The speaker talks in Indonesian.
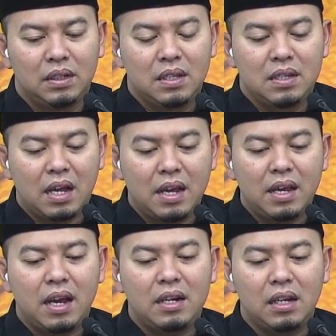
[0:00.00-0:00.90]

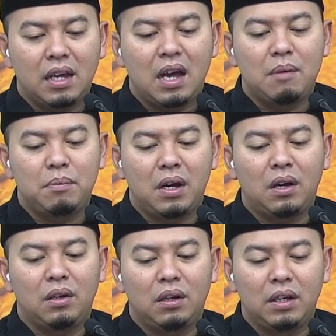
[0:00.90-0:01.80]
Saya adalah hamba
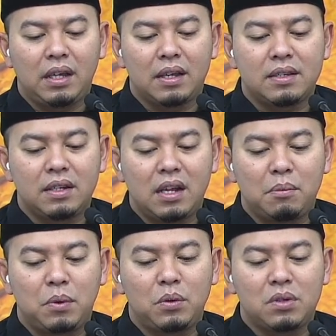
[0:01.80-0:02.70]
Allah yang sedang
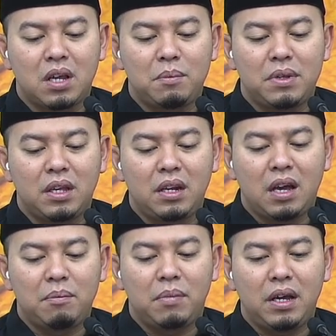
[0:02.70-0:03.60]
berusaha menjadi
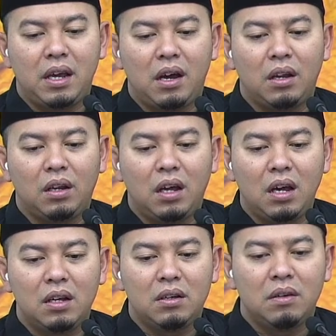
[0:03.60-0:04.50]
hamba yang
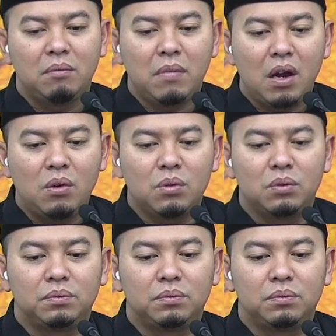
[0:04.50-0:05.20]
Allah mau.